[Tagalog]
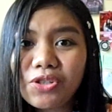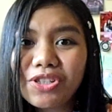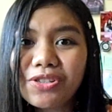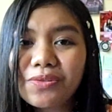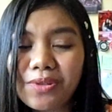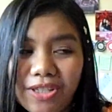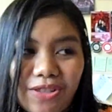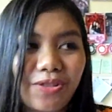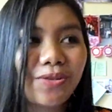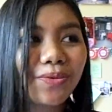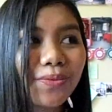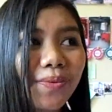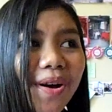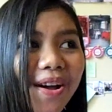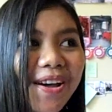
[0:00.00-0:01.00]
you what you
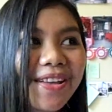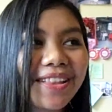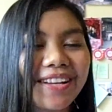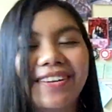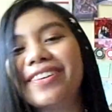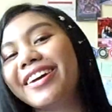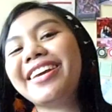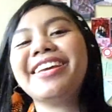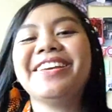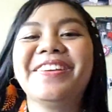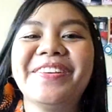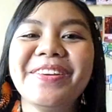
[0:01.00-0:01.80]
want. Okay.